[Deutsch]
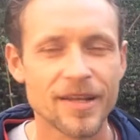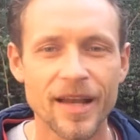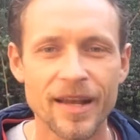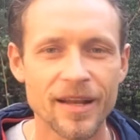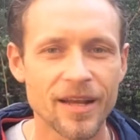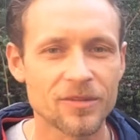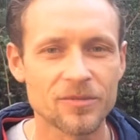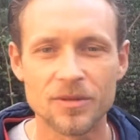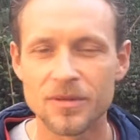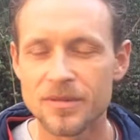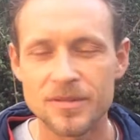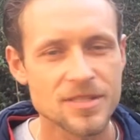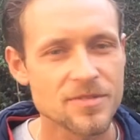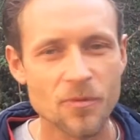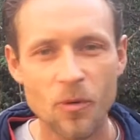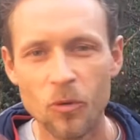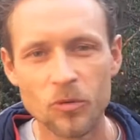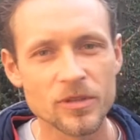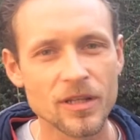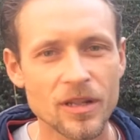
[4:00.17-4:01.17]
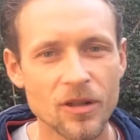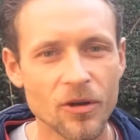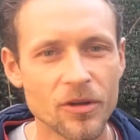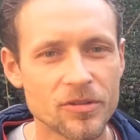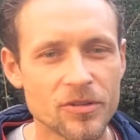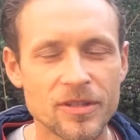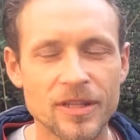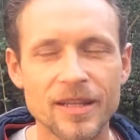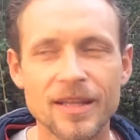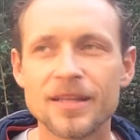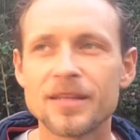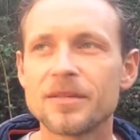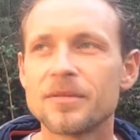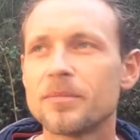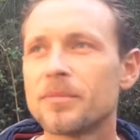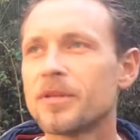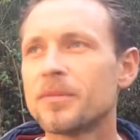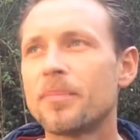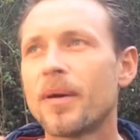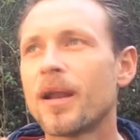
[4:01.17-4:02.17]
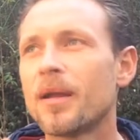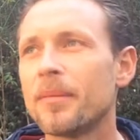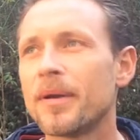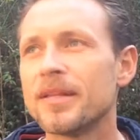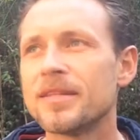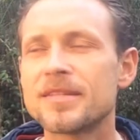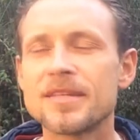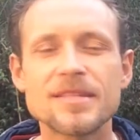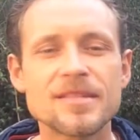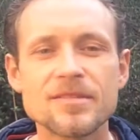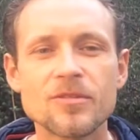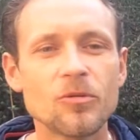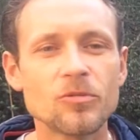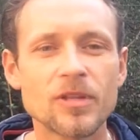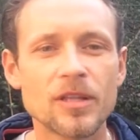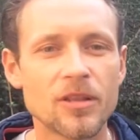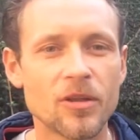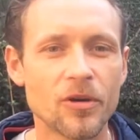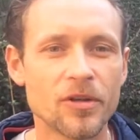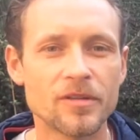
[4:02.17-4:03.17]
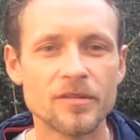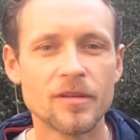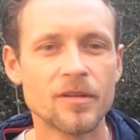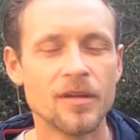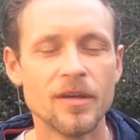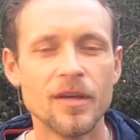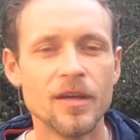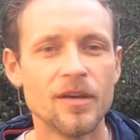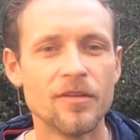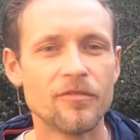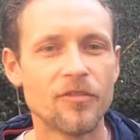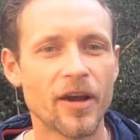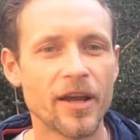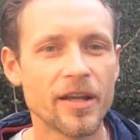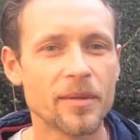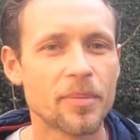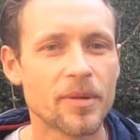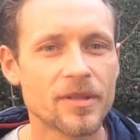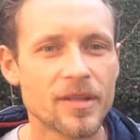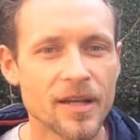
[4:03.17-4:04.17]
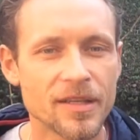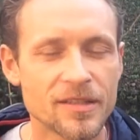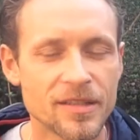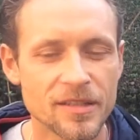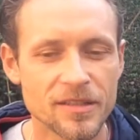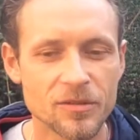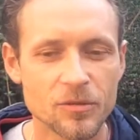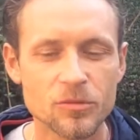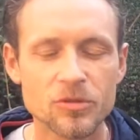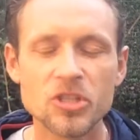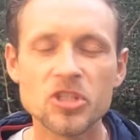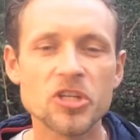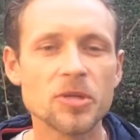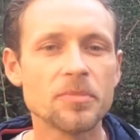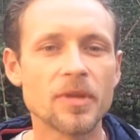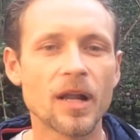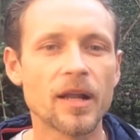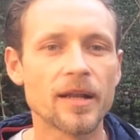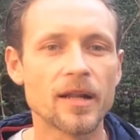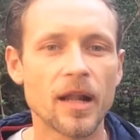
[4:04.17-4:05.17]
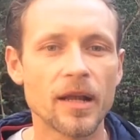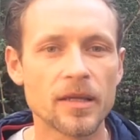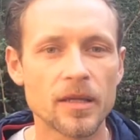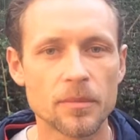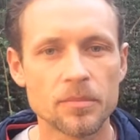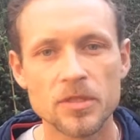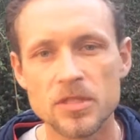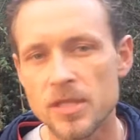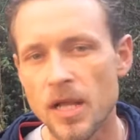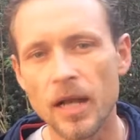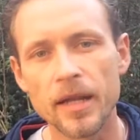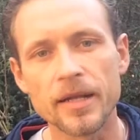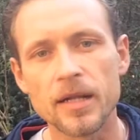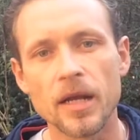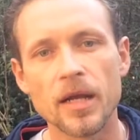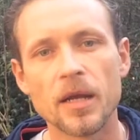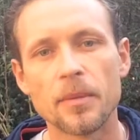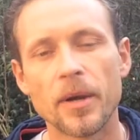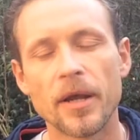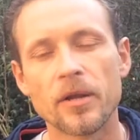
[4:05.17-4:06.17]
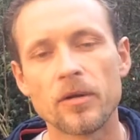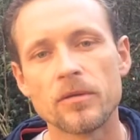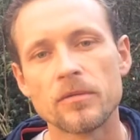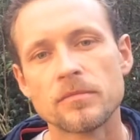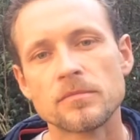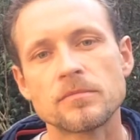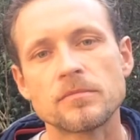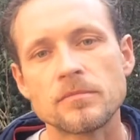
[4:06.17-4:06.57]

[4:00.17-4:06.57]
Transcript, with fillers: keine Ahnung, 200 Leute oder im Parlament sitzen 100 Leute, war eine Partei drin. Und die stimmen alle gleich ab. Die sind alle gleicher Meinung.